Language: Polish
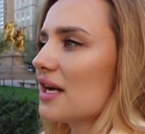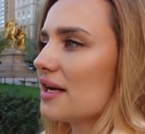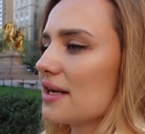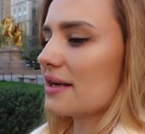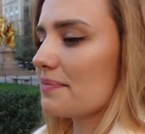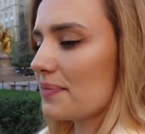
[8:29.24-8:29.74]

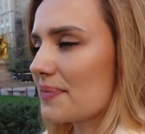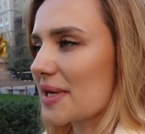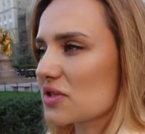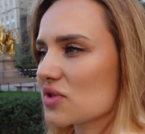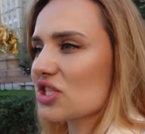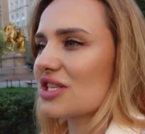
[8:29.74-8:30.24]
y,
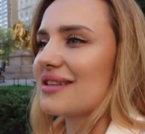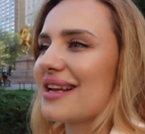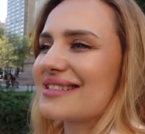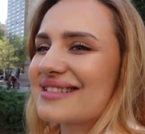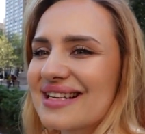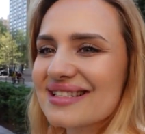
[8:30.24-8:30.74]
pracujecie
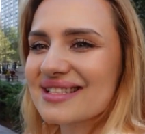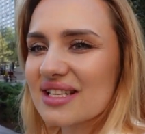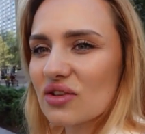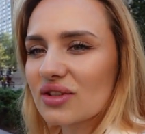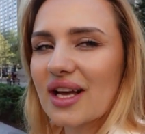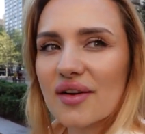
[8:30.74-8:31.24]
dla
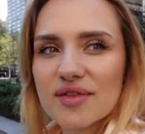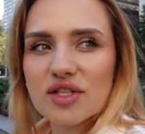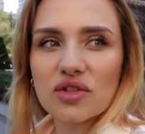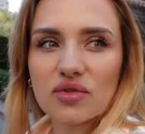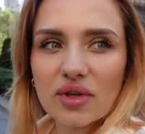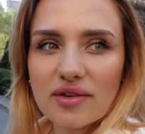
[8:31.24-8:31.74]
zleceniodawcy,
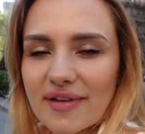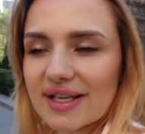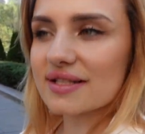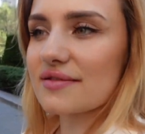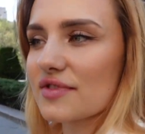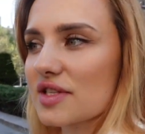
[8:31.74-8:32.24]
który Was
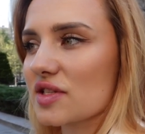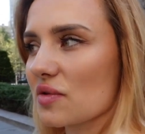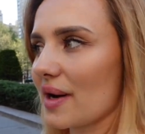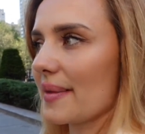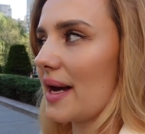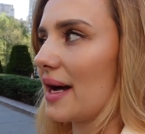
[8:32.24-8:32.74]

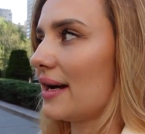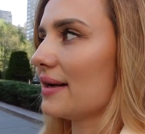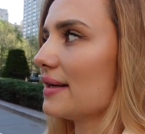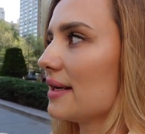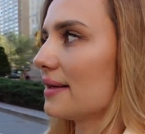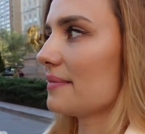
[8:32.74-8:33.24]
wysyła na
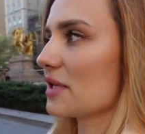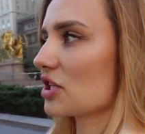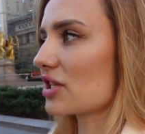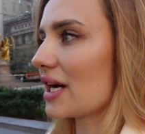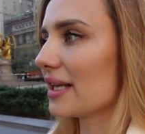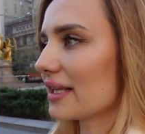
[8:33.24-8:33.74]
y,
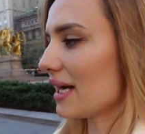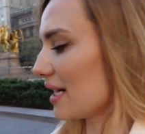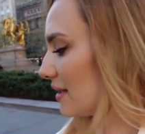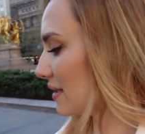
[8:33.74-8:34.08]
mieszkania.